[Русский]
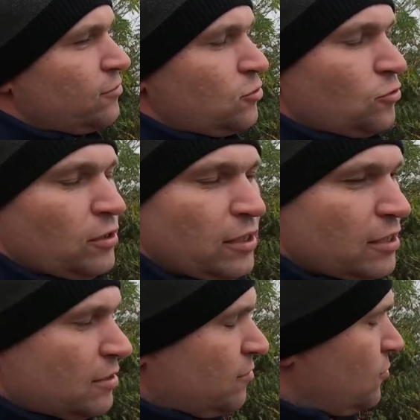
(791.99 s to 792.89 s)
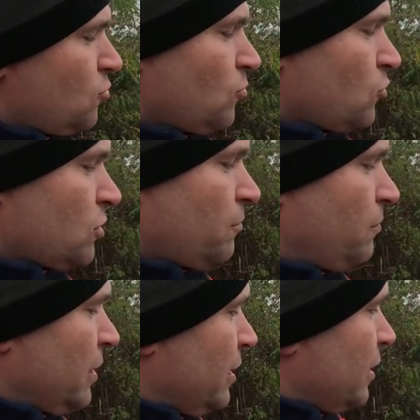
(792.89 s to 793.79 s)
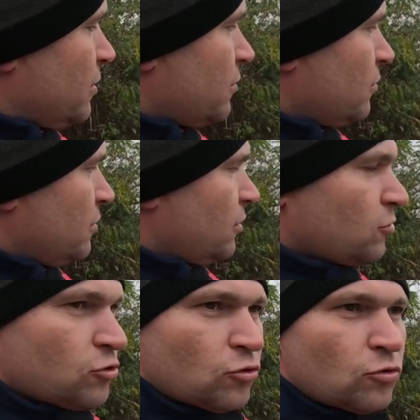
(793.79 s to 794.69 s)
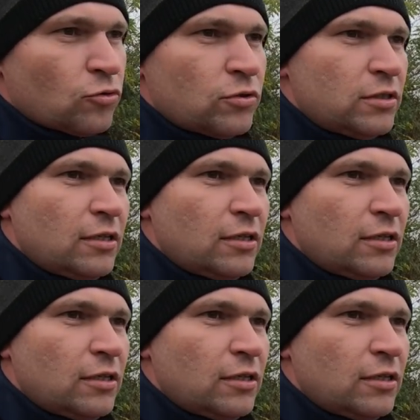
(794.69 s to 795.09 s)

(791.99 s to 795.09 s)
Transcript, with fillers: все есть, все можно понять. Да, Тут спасибо. Крутить.